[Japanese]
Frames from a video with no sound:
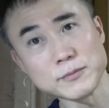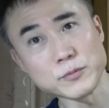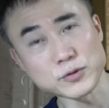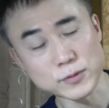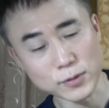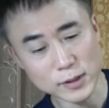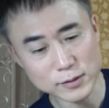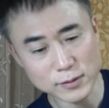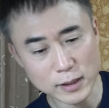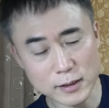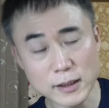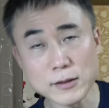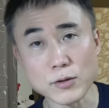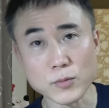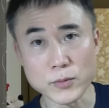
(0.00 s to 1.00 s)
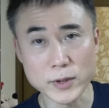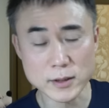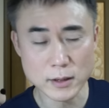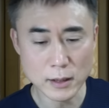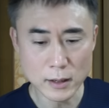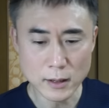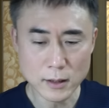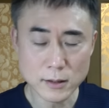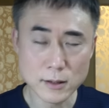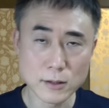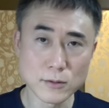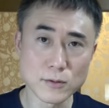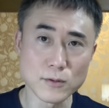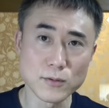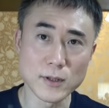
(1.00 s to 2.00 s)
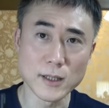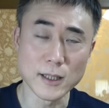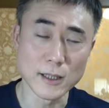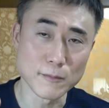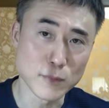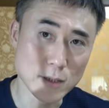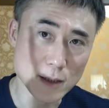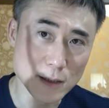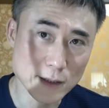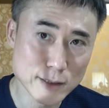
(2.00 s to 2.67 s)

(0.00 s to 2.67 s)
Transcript: もうそれぐらいでいいと思います。っていうのはやっぱり